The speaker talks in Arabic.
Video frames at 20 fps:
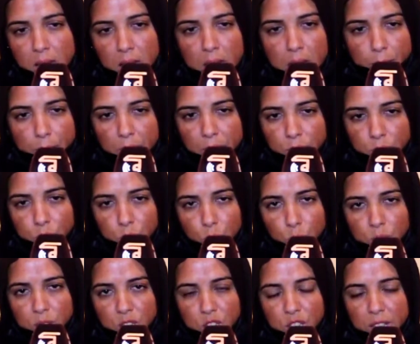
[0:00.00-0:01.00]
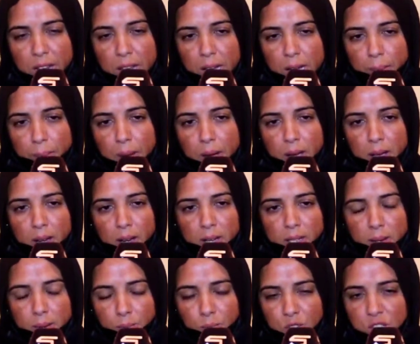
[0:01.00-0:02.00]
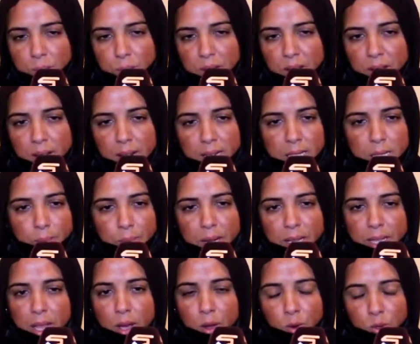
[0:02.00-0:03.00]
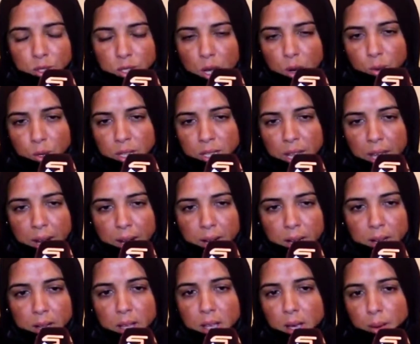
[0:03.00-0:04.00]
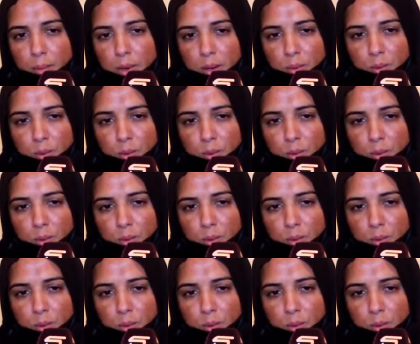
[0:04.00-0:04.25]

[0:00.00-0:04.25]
الا ما هزونيش راكبه نمشي من هنا للسبيطار وداوني دارنا ما